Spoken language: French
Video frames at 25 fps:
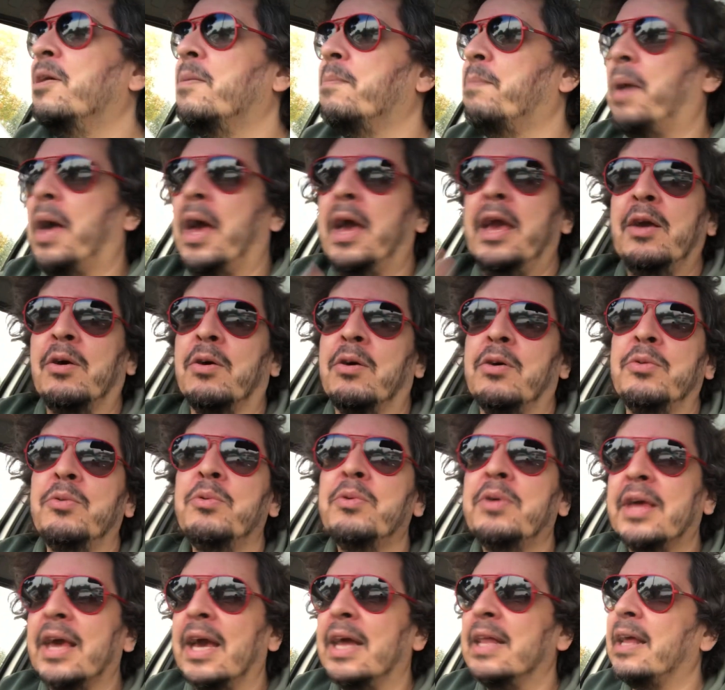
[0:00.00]
pareil en
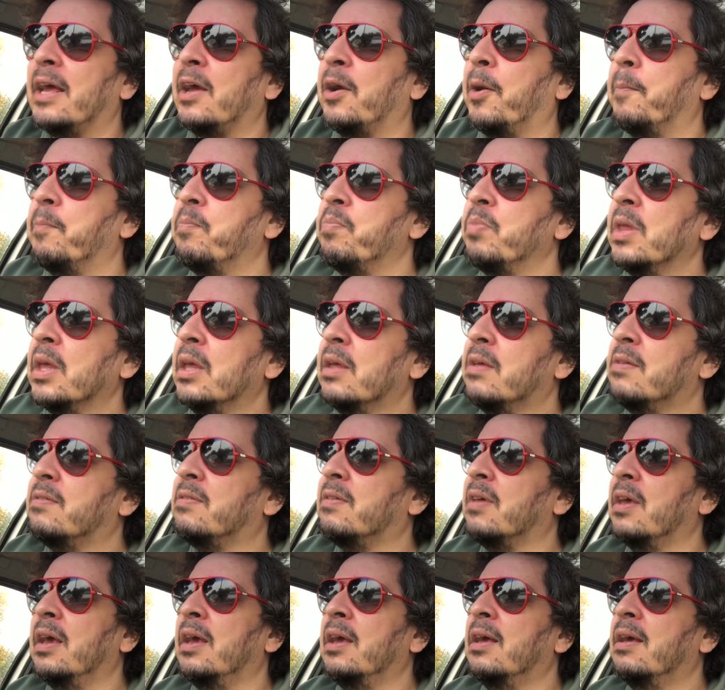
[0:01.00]
UK d'ailleurs,
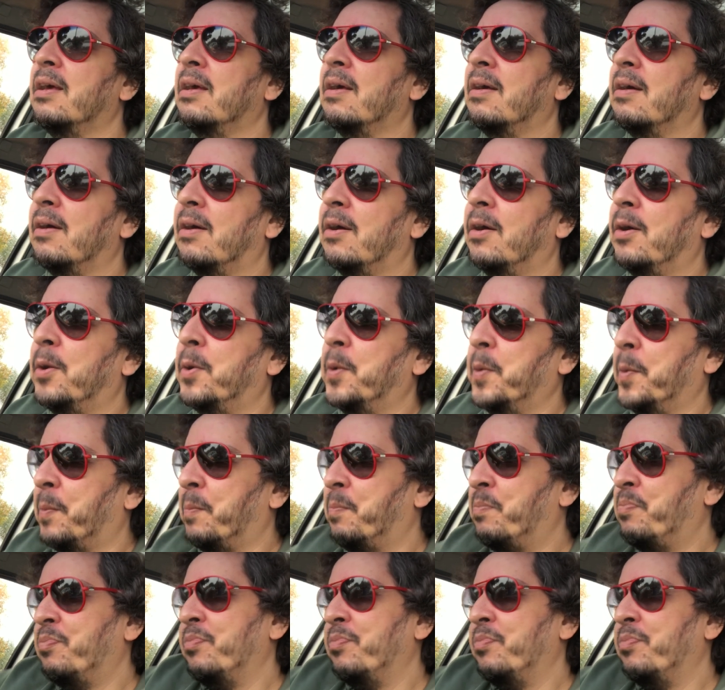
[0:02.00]
c'est euh,